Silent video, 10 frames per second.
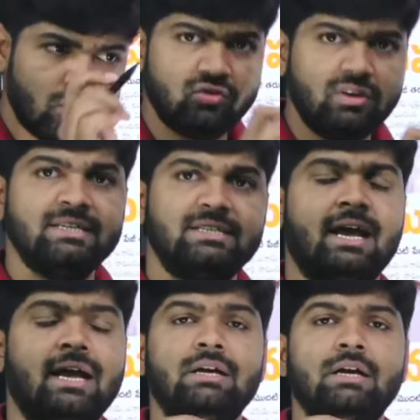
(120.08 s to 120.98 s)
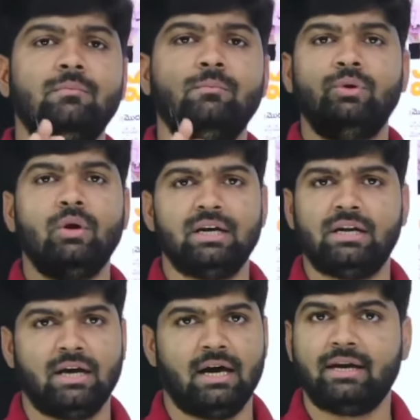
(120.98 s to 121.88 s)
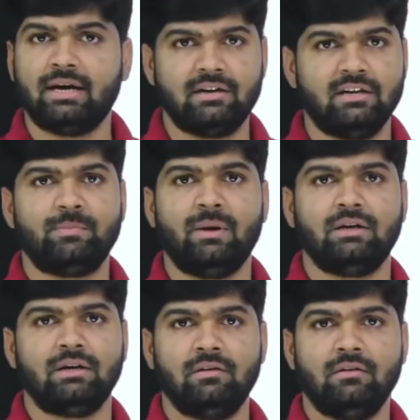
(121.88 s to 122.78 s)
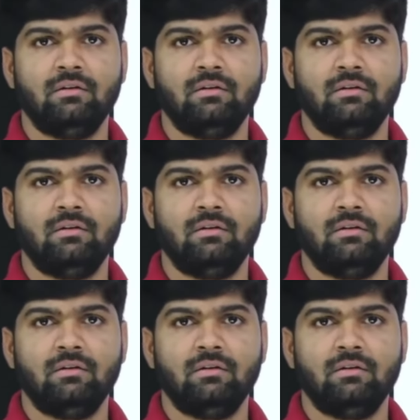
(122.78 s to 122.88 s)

గుణుసున్న ఇస్తే కానీ బుద్ధి వచ్చేది కాదు ఈ కాంగ్రెస్ పార్టీకి